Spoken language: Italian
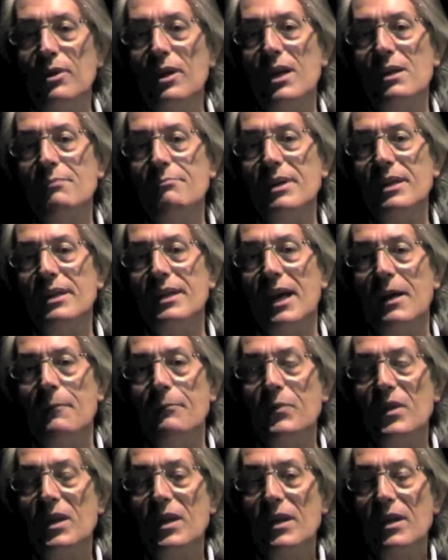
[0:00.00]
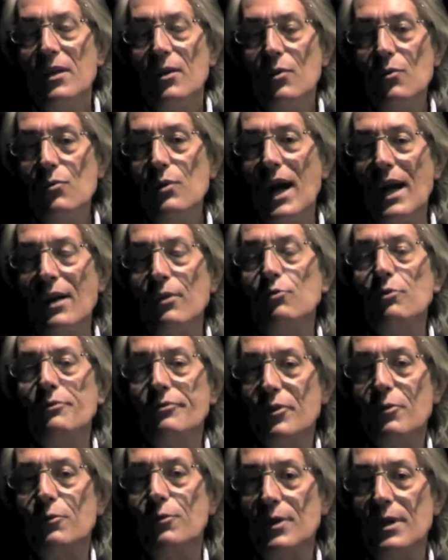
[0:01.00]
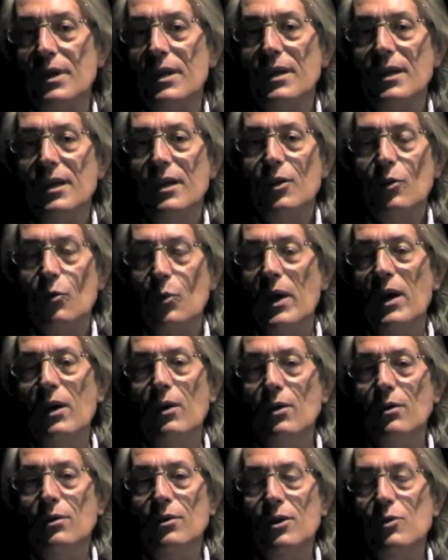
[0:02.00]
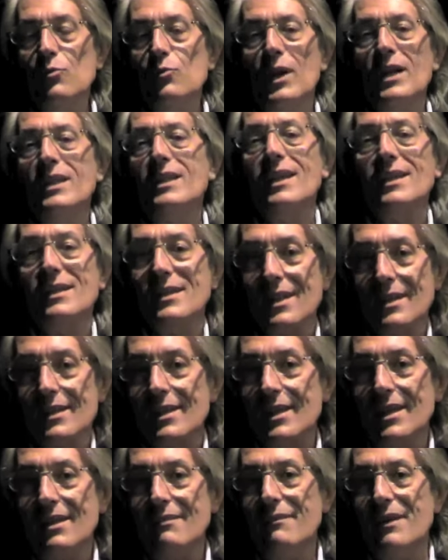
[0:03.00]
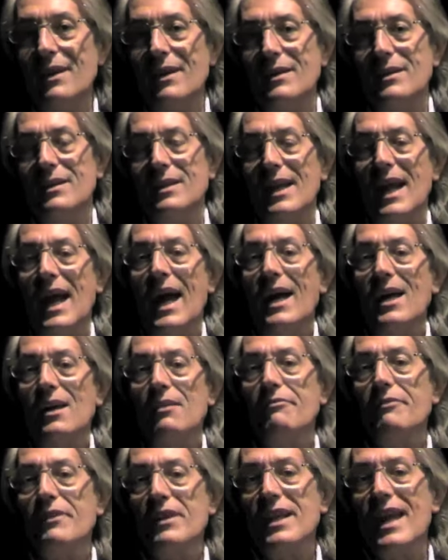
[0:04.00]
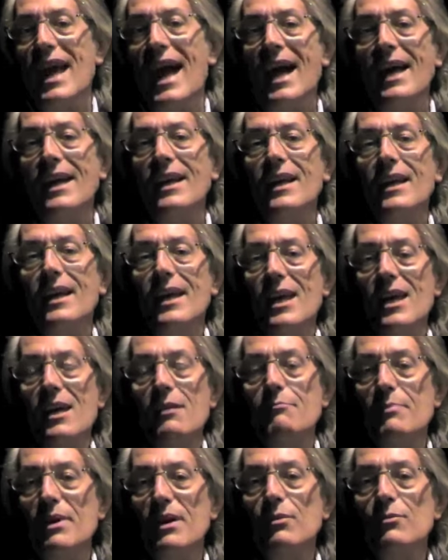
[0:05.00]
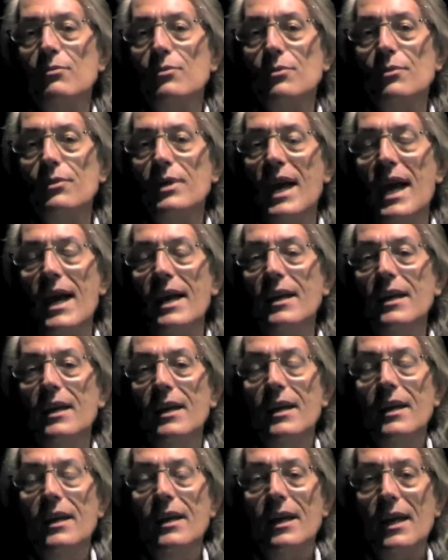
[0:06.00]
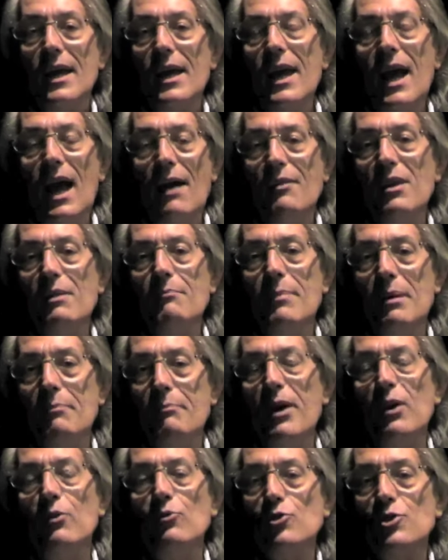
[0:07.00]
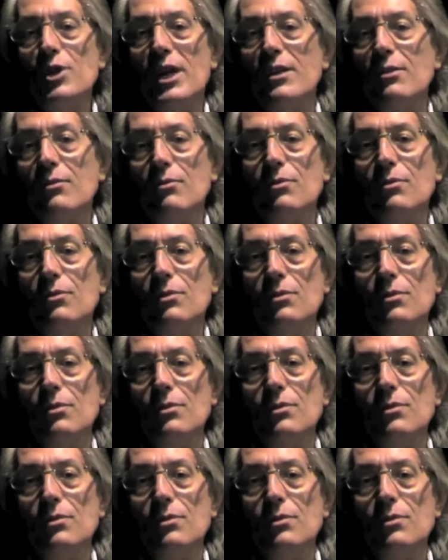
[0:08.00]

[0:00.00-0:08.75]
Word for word: della libertà, un altro fronte, quello di una trattativa tra i finiani e berlusconiani che avrebbe per oggetto,